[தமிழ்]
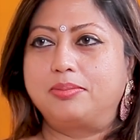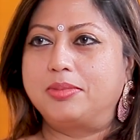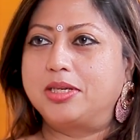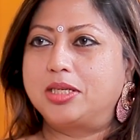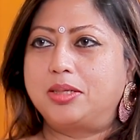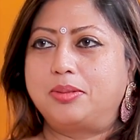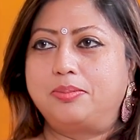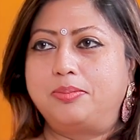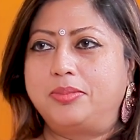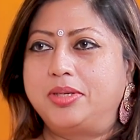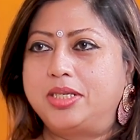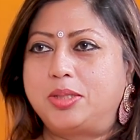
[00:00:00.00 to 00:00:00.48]

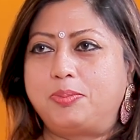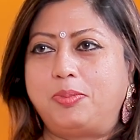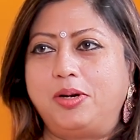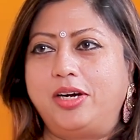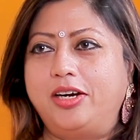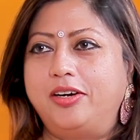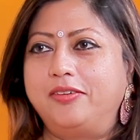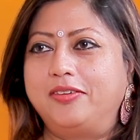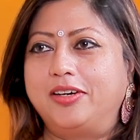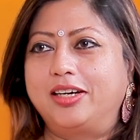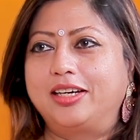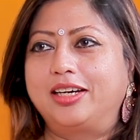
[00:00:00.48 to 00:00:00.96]
மிஸ் மிஸ்
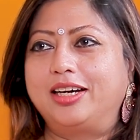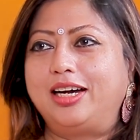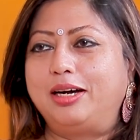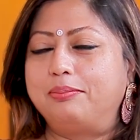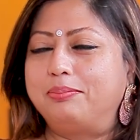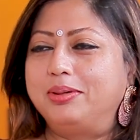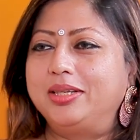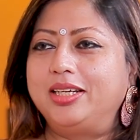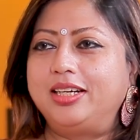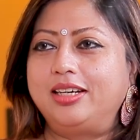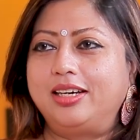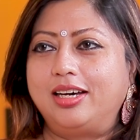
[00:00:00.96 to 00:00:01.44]
பண்ணிடுவாங்க
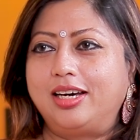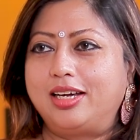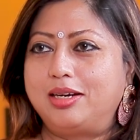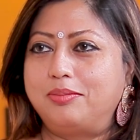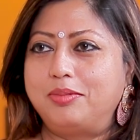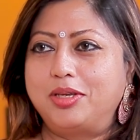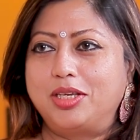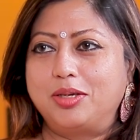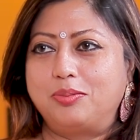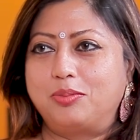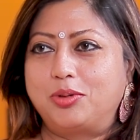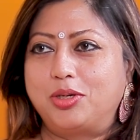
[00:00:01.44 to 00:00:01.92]
அப்போ தான் நான்
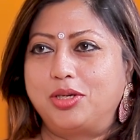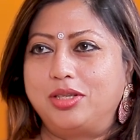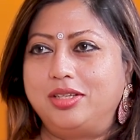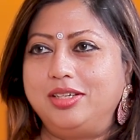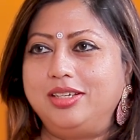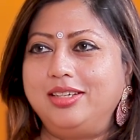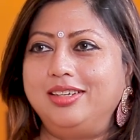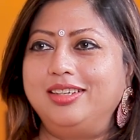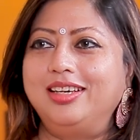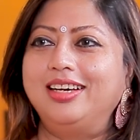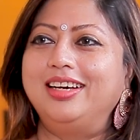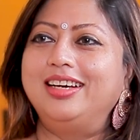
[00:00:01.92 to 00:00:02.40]
ஆரம்பிக்கும்
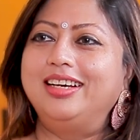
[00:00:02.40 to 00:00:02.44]
பொழுது